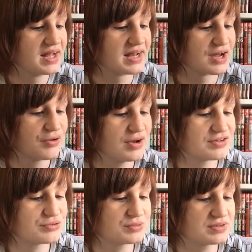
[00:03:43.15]
La
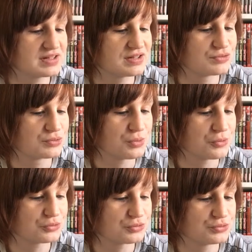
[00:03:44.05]
relation qu'ils ont
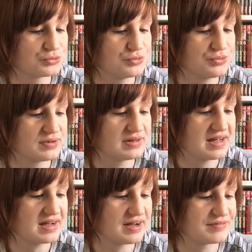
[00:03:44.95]
entretenue
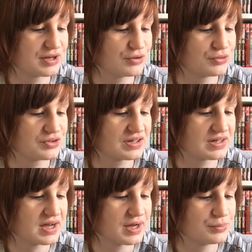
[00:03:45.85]
l'un avec l'autre
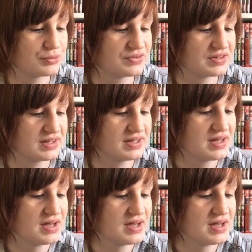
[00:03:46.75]
a pesé